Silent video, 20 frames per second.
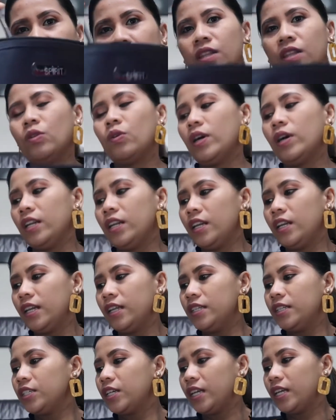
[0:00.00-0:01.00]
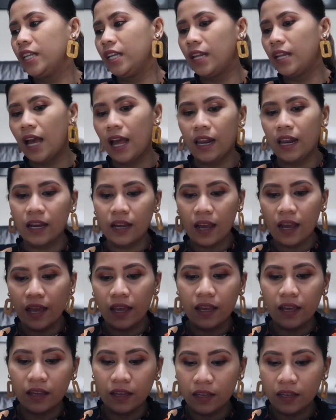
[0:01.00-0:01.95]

Dito ka na rin siya nilalagay.